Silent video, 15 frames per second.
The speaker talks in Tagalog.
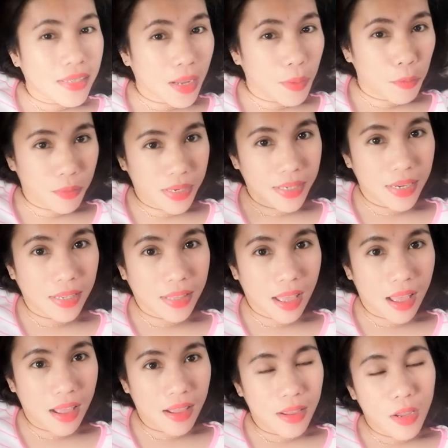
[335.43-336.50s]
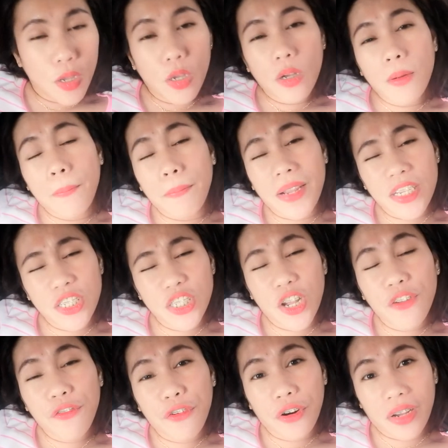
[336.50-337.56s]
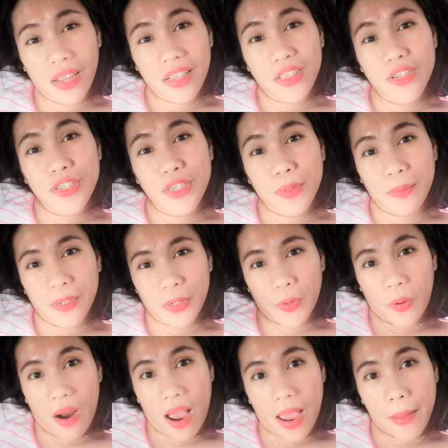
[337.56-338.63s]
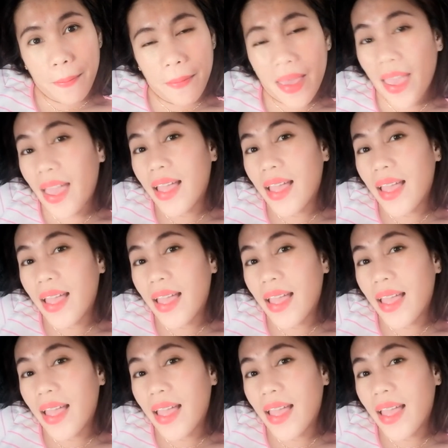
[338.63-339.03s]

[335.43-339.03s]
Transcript: na bumisita, please don't forget to subscribe